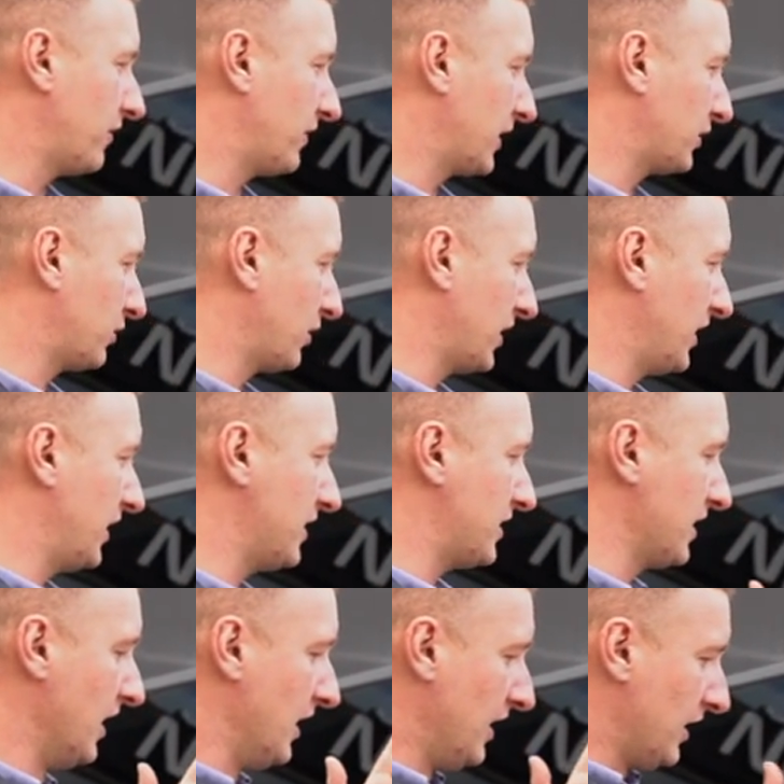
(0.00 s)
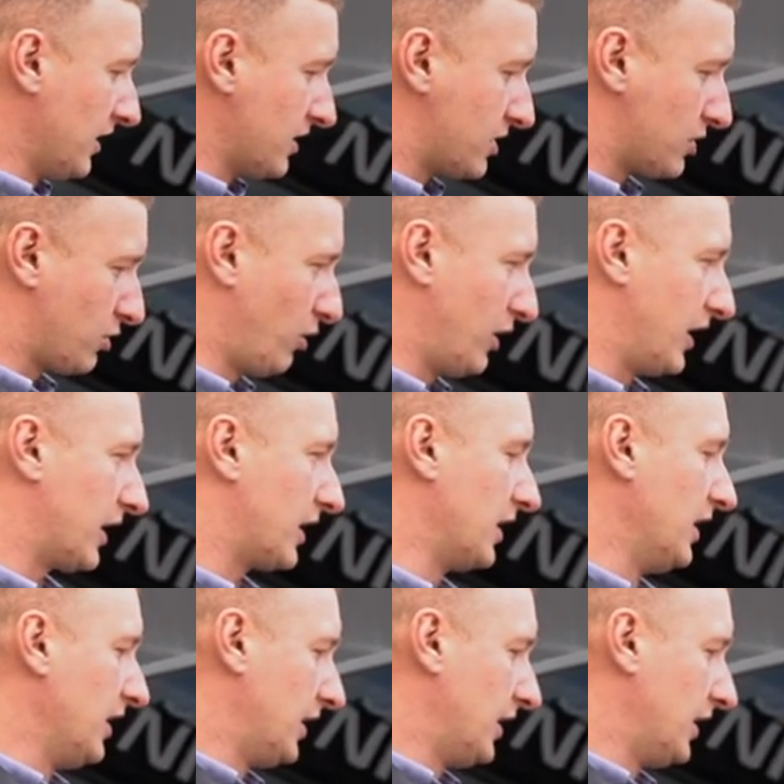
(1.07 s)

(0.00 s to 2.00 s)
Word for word: в которой есть столик.